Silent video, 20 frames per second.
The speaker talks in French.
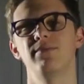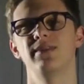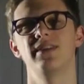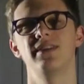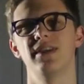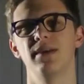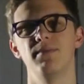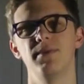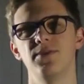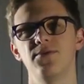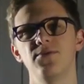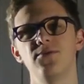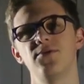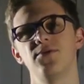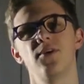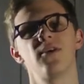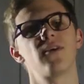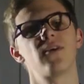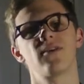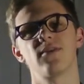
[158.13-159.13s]
des petites habitudes,
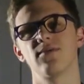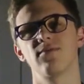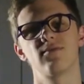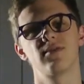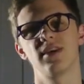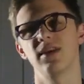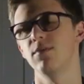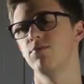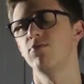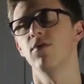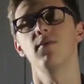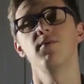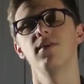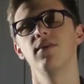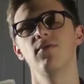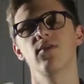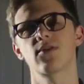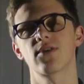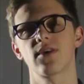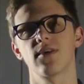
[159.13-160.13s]
genre vous allez plus
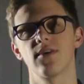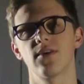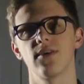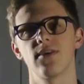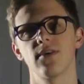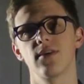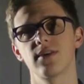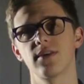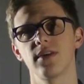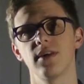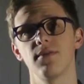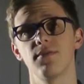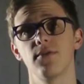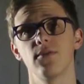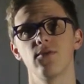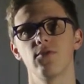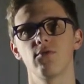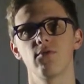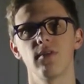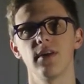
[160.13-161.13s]
amener votre euh,
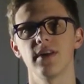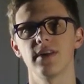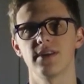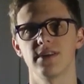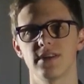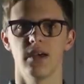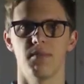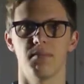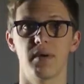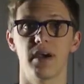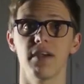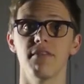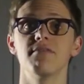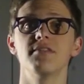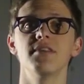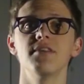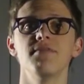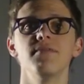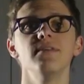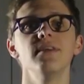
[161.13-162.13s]
téléphone aux toilettes.
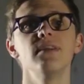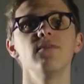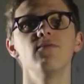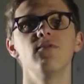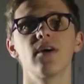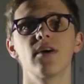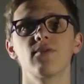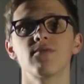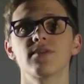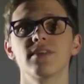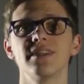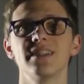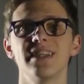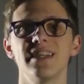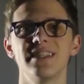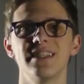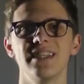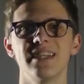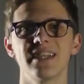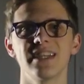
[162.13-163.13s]
Bref, j'ai fini de vous raconter
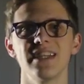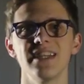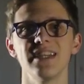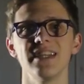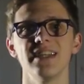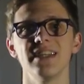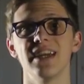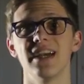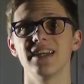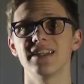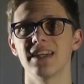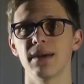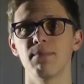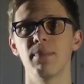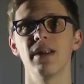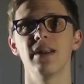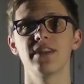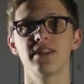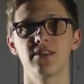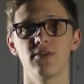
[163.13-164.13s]
cette série. Elle
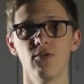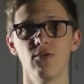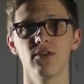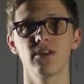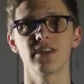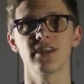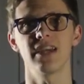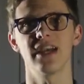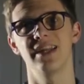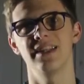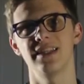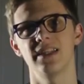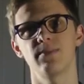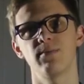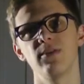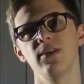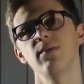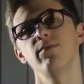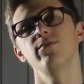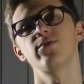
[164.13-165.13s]
s'appelle Stalk. Elle est
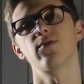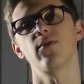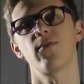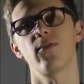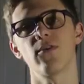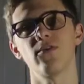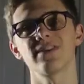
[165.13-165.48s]
disponible sur